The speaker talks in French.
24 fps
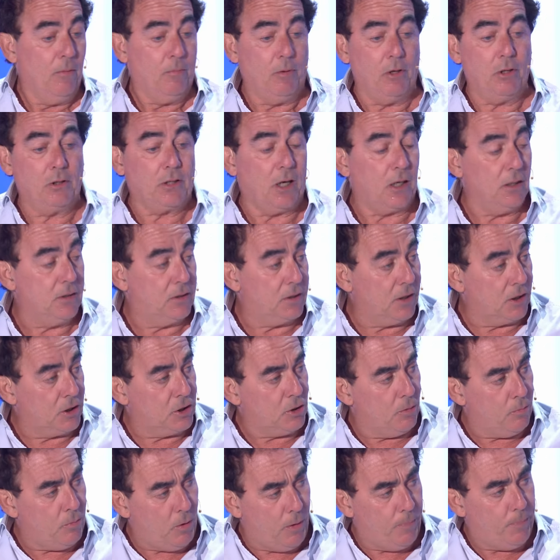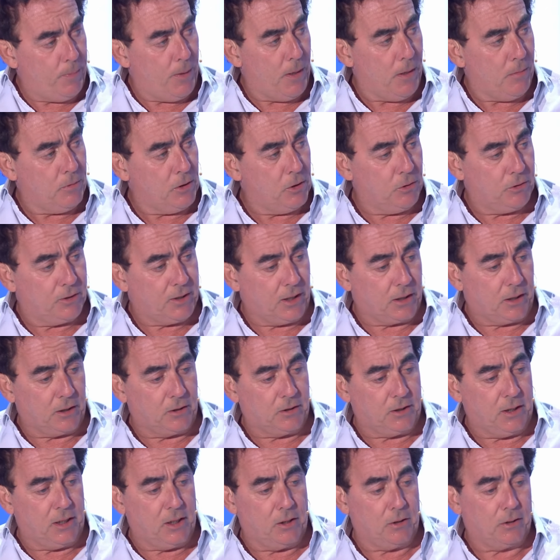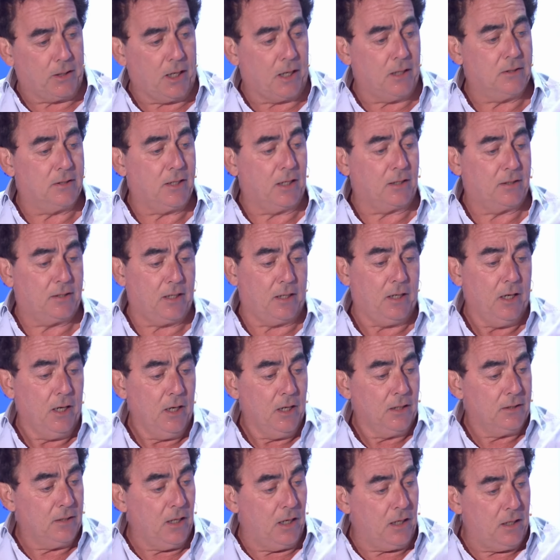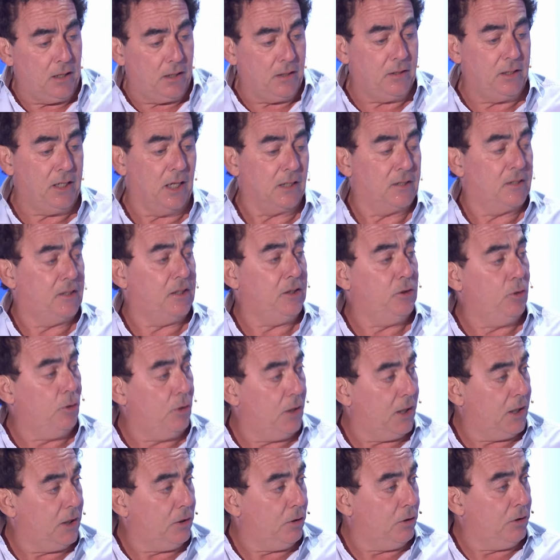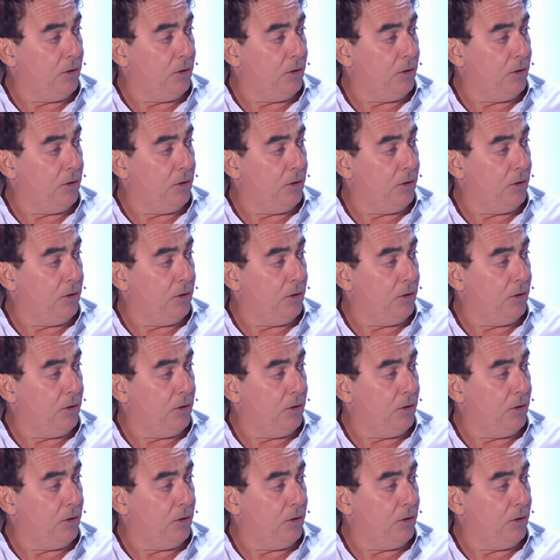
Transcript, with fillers: moi, le 45, j'en bois pas. Moi, le 51, le 45, c'est il y a 6 degrés de